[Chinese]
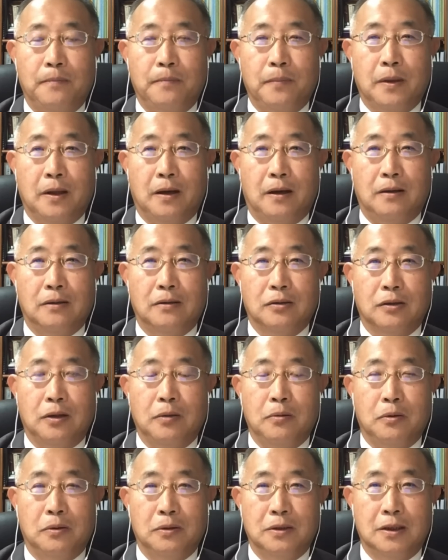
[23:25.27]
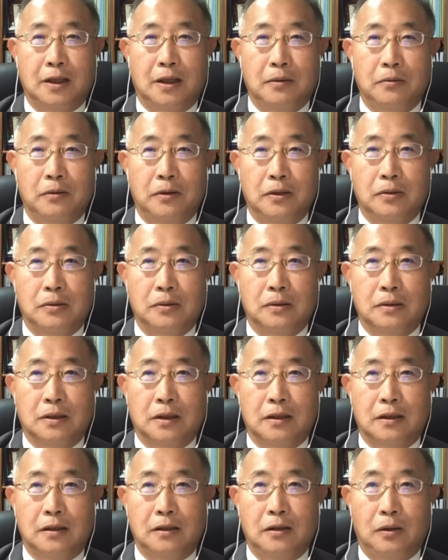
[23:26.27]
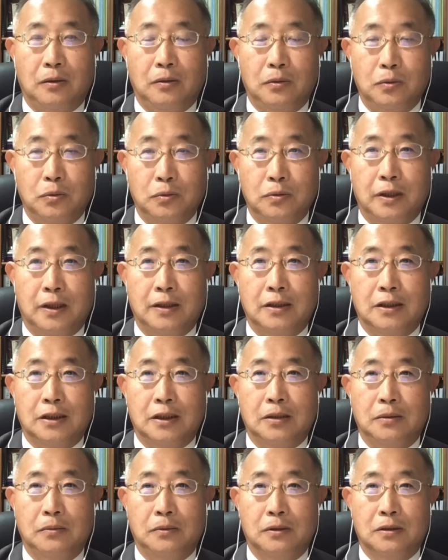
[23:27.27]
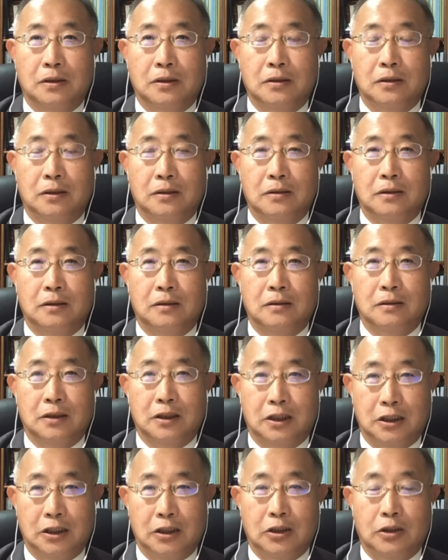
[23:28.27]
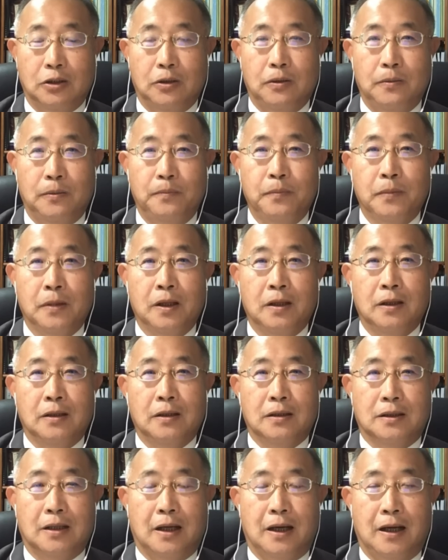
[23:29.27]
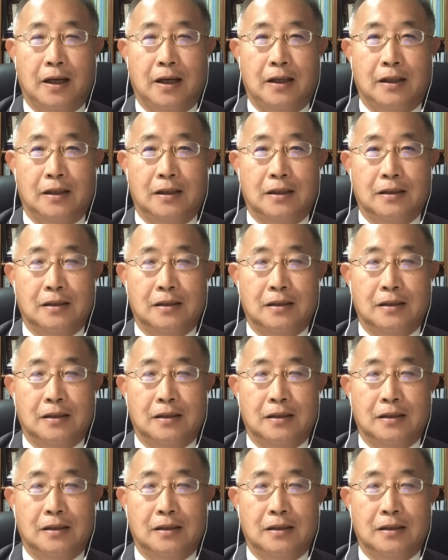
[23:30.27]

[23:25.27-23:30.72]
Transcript: 嗯，哦，所以我认为说这个用无人机或者是用这种气球，在